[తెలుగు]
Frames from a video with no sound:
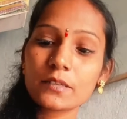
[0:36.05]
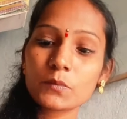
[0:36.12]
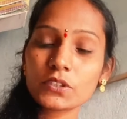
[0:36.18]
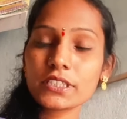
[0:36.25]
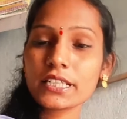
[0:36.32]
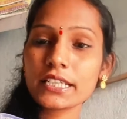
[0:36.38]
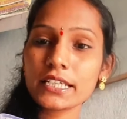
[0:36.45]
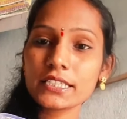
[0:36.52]

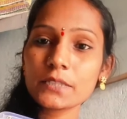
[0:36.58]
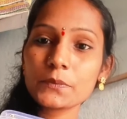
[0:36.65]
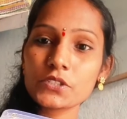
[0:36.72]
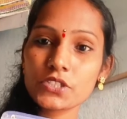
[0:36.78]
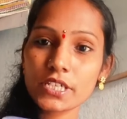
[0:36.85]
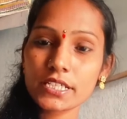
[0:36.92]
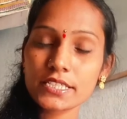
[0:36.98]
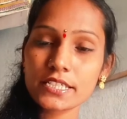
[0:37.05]
మొత్తానికైతే
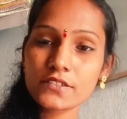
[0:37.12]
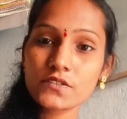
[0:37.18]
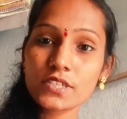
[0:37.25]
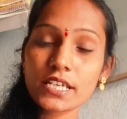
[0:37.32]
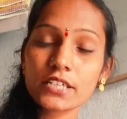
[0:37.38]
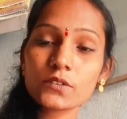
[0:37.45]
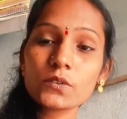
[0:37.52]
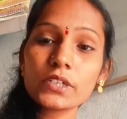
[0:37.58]
ఇప్పుడు షేర్
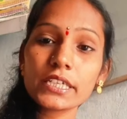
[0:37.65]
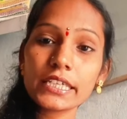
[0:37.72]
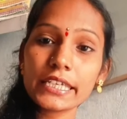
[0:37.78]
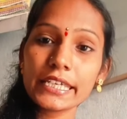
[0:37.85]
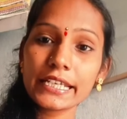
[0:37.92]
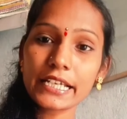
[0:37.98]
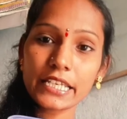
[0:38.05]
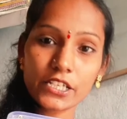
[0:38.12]
చేస్తున్నాను ఈ
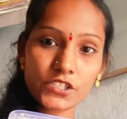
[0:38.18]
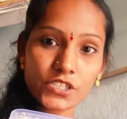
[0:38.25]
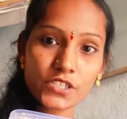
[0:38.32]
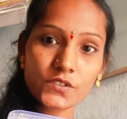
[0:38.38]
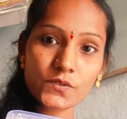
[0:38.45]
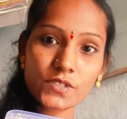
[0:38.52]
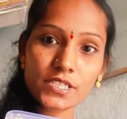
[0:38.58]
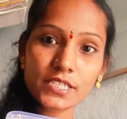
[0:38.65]

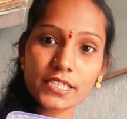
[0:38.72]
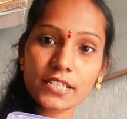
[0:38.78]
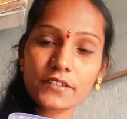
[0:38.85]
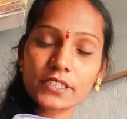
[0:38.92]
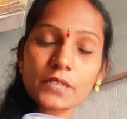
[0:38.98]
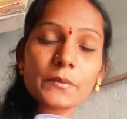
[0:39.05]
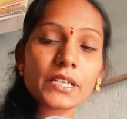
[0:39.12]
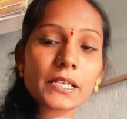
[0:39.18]
కలెక్షన్ చూసిన
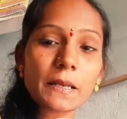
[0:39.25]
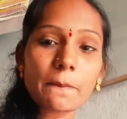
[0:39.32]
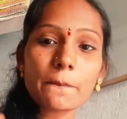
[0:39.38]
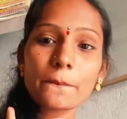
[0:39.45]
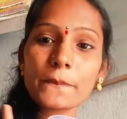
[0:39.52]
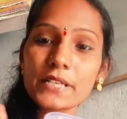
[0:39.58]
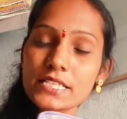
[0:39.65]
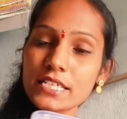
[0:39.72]
తర్వాత మీకు
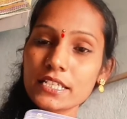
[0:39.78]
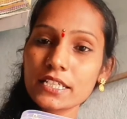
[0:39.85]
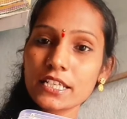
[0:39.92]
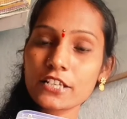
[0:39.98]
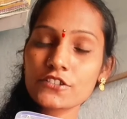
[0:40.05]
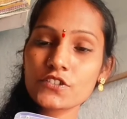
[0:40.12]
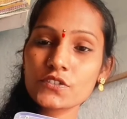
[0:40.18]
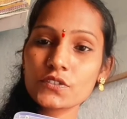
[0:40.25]
కంపల్సరీ
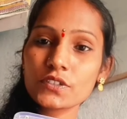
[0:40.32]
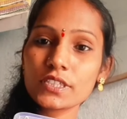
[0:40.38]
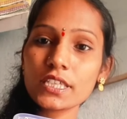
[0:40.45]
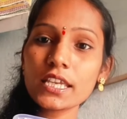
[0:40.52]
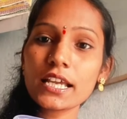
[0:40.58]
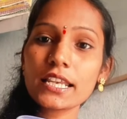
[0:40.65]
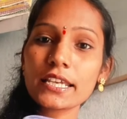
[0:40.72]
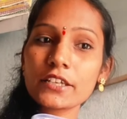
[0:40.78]
నచ్చుతుంది
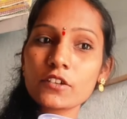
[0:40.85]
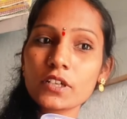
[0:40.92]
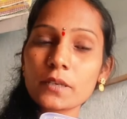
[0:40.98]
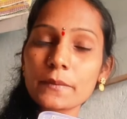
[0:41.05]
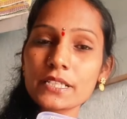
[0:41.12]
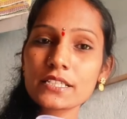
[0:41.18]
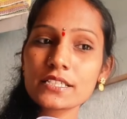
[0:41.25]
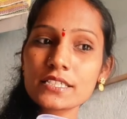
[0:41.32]
అలాగే ఒక
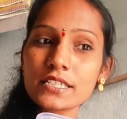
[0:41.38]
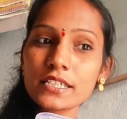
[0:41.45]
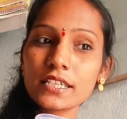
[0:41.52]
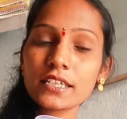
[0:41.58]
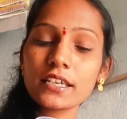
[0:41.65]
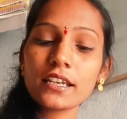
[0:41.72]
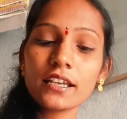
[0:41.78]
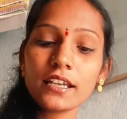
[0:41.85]
మంచి
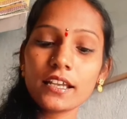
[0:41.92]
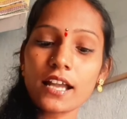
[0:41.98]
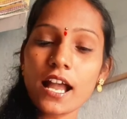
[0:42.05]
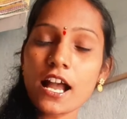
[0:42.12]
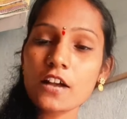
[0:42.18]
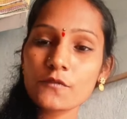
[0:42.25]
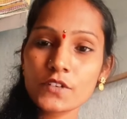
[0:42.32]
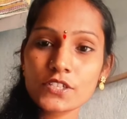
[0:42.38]

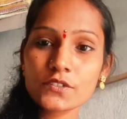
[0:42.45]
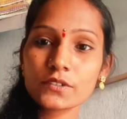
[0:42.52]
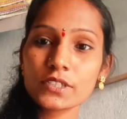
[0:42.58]
ఆఫర్స్